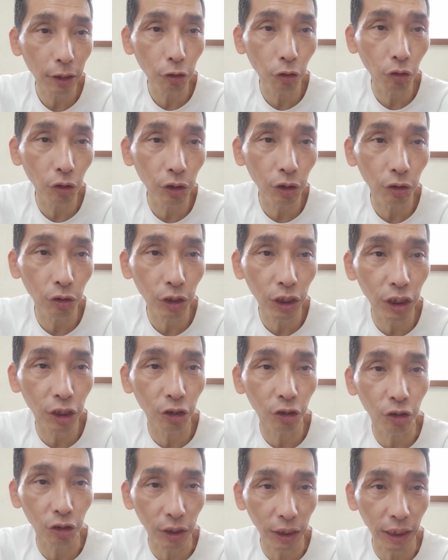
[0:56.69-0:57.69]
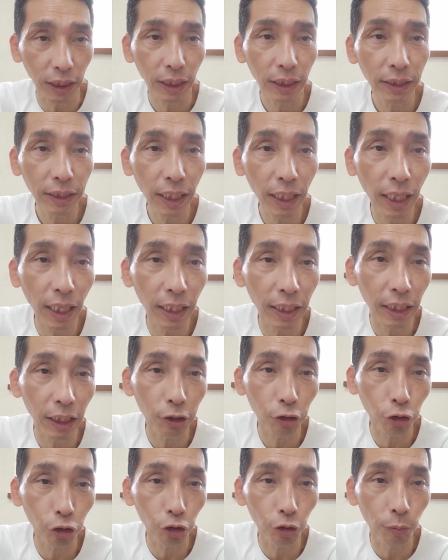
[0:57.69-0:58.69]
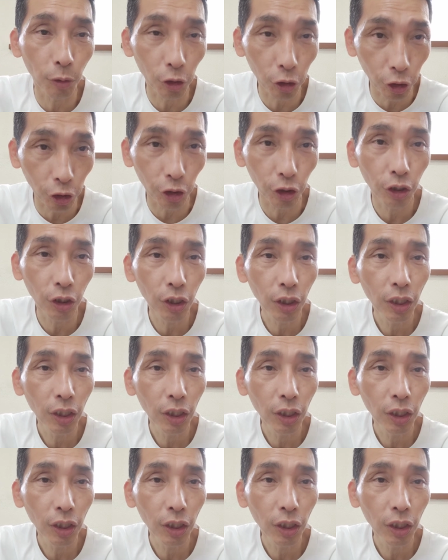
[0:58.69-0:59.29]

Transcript: 驚異の技術に世界が注目。